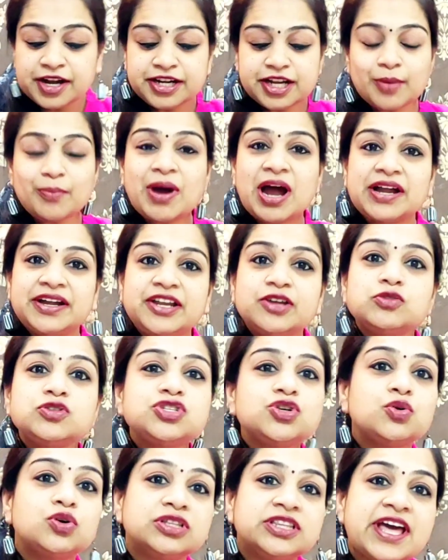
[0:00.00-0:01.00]
टमाटर
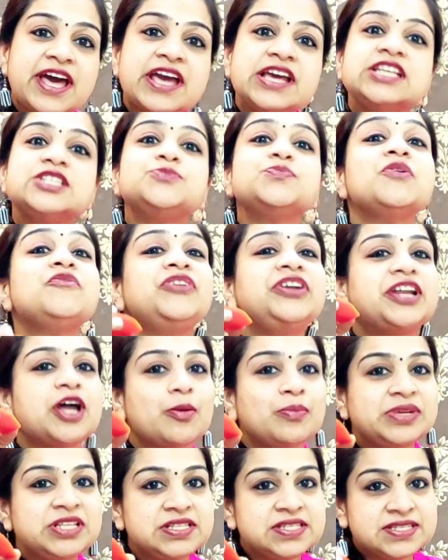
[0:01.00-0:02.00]
जो होता है इसमें
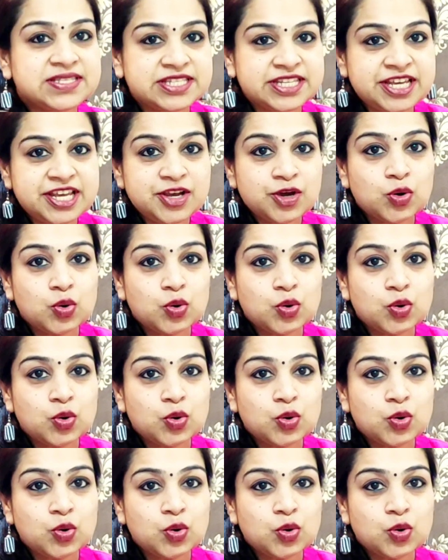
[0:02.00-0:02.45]
विटामिन सी